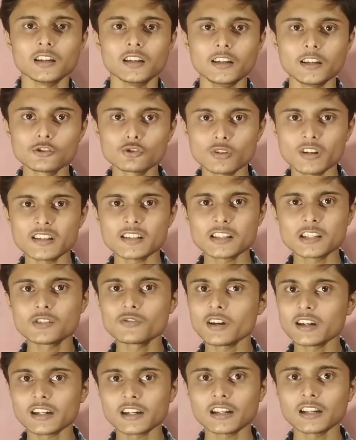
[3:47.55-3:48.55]
ये जो एस टी
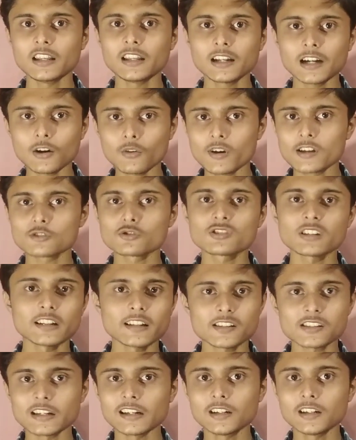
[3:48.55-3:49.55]
वाई करके लिखा हुआ है इसके
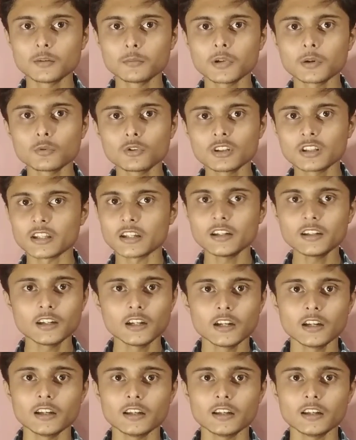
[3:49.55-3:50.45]
शायद स्टाइल नंबर बोलते हैं